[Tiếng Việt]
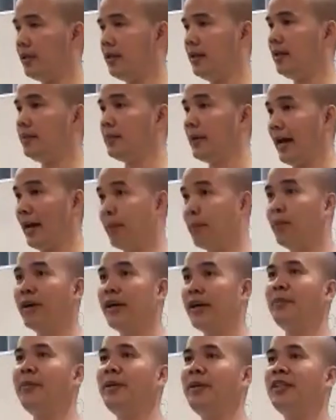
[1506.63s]
nhưng mà
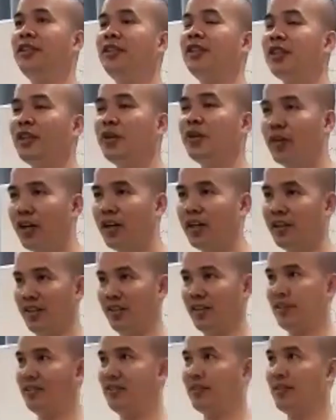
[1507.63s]
Amway đã biết trước điều đó rồi.
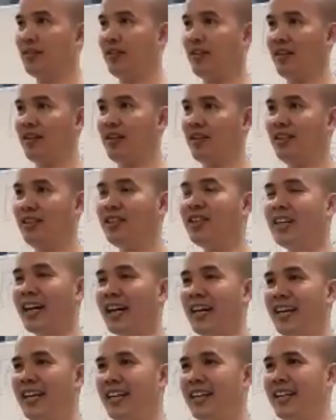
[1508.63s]
tức
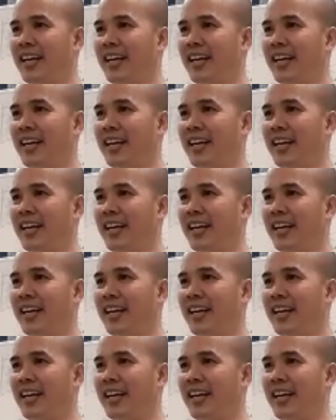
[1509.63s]
là